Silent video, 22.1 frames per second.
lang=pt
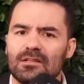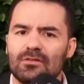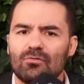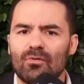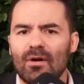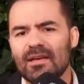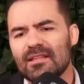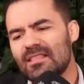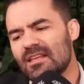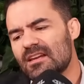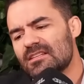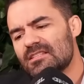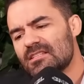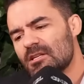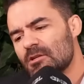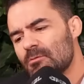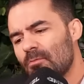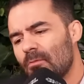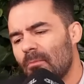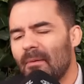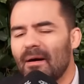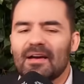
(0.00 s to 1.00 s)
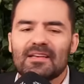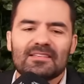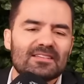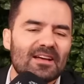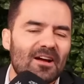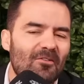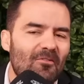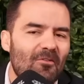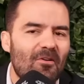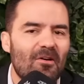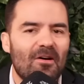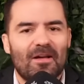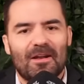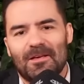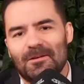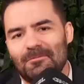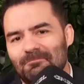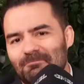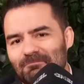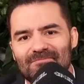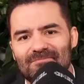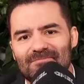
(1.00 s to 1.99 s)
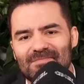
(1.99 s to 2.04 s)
Não é interessante pro país agora.